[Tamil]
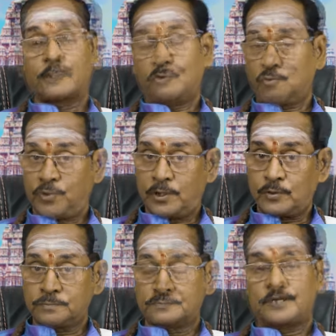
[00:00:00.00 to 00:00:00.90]
பவர்ஃபுல்லாக
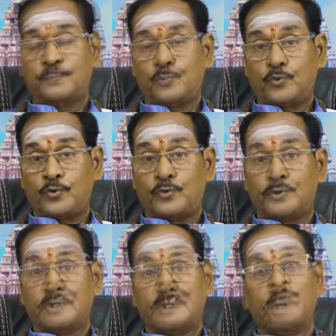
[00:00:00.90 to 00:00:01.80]
இருக்கும்
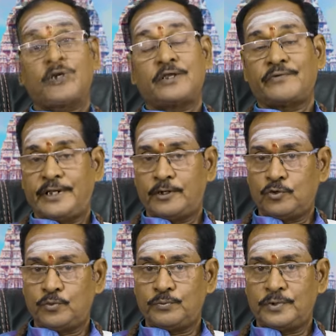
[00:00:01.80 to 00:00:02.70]
அப்போது எரிமலை
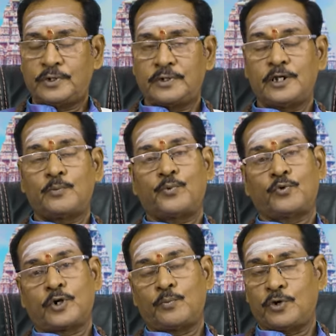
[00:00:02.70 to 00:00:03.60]
வெடிக்கும் நெருப்பு
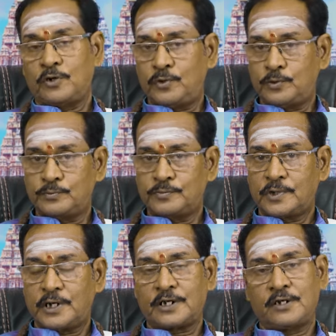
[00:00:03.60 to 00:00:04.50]
குழம்புகள் வரும்
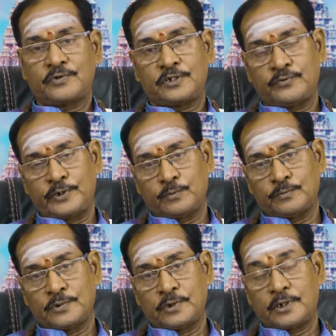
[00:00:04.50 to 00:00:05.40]
கடலில் வந்து விழும்
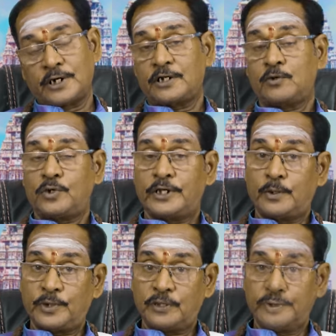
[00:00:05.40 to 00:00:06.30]
கடலில் உள்ள
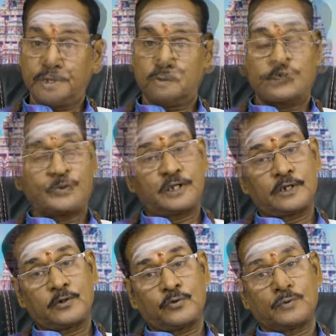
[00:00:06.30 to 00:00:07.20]
எரிமலை வெடிக்கும் இது மாதிரிலாம்
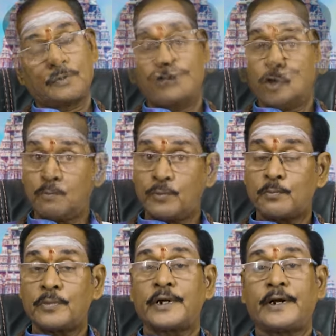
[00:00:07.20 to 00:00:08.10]
நடக்கும்
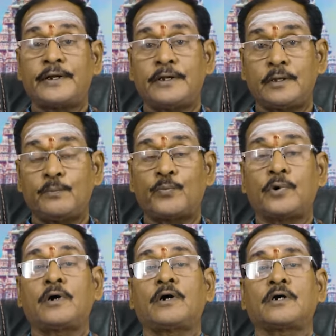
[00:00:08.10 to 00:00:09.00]
பூகம்பம்
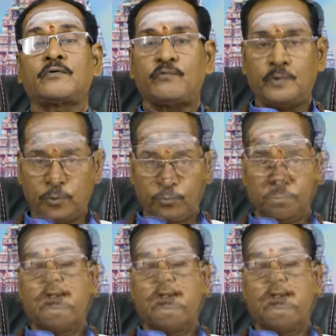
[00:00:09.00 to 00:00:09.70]
கண்டிப்பாக வரும்